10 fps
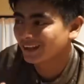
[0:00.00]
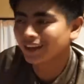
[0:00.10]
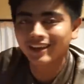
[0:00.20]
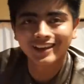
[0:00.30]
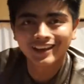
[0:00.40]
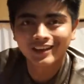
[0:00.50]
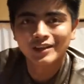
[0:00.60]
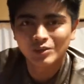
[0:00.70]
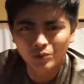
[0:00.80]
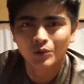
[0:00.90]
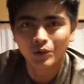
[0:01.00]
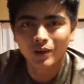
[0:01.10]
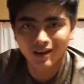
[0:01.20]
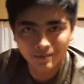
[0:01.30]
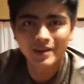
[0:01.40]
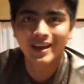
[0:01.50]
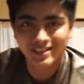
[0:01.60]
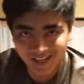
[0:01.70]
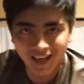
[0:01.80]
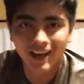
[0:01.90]
ini sungguh luar
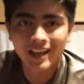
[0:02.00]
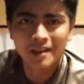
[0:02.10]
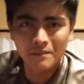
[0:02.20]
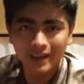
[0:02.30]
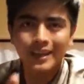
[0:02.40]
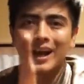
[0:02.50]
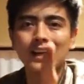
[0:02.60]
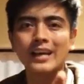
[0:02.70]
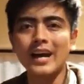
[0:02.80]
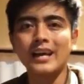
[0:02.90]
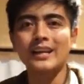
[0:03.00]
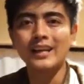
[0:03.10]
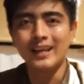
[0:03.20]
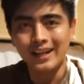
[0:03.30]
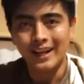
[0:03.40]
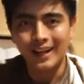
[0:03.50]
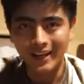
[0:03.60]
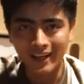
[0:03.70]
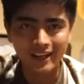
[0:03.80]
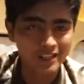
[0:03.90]
biasa bagi kalian
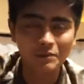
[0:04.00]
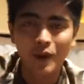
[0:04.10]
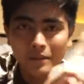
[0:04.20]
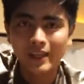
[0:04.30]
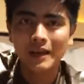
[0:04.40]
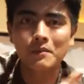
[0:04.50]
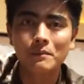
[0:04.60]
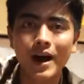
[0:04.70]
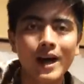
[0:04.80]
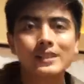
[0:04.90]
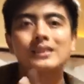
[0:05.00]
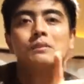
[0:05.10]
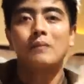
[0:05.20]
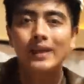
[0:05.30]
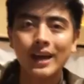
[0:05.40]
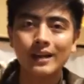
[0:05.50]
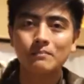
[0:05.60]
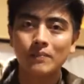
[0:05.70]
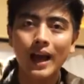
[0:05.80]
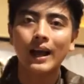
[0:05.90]
uh, sebelum kita membahas bagian
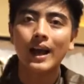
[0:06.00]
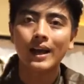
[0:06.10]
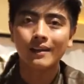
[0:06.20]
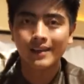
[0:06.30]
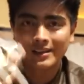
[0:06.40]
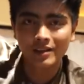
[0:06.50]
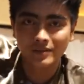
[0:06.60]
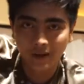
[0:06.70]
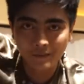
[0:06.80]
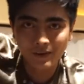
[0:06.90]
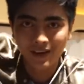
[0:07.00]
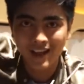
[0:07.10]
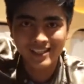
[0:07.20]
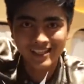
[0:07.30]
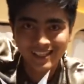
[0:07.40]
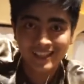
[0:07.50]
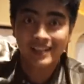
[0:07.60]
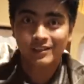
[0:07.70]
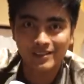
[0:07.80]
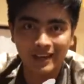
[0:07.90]
belakang, subscribe dulu guys.
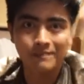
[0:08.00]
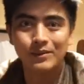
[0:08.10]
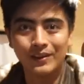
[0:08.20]
Subscribe